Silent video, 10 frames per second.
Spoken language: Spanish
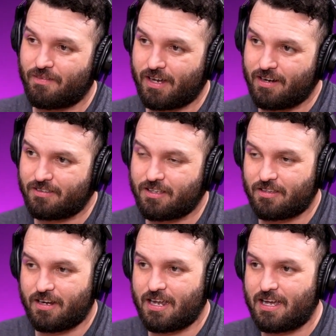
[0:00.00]
imagínate, y
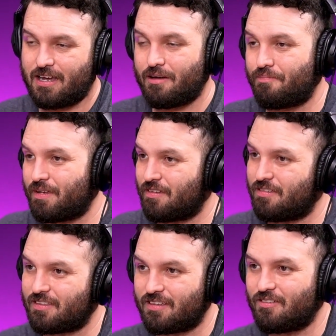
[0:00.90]
te tenía
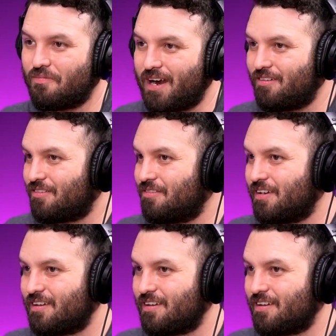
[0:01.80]
piececitos de humanos, güey.